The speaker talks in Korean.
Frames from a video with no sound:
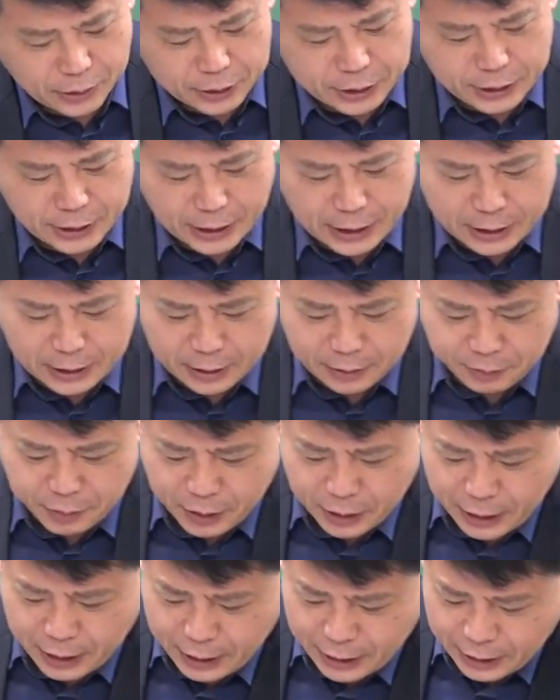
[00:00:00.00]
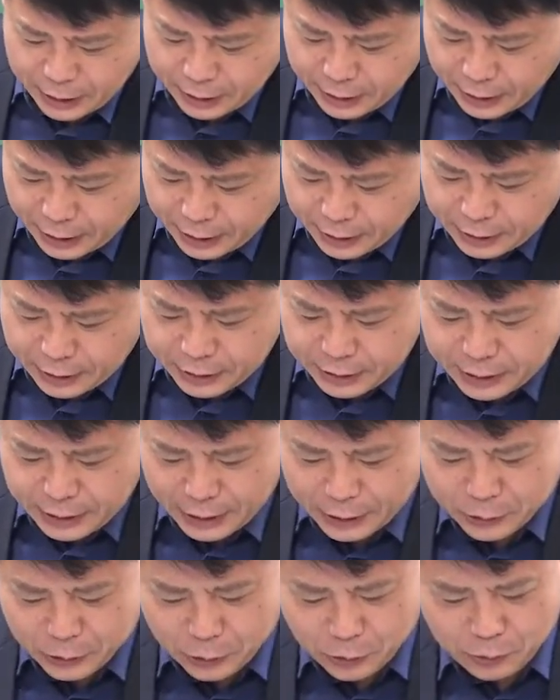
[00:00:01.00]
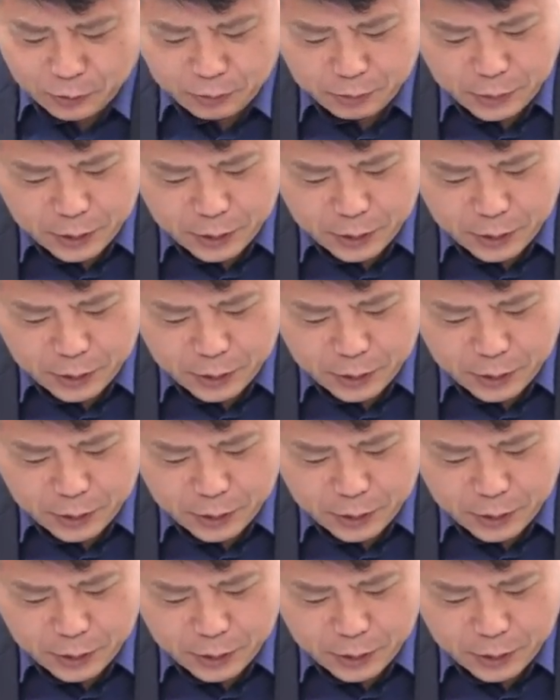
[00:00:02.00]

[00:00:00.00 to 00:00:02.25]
시간 변화에 따른 자속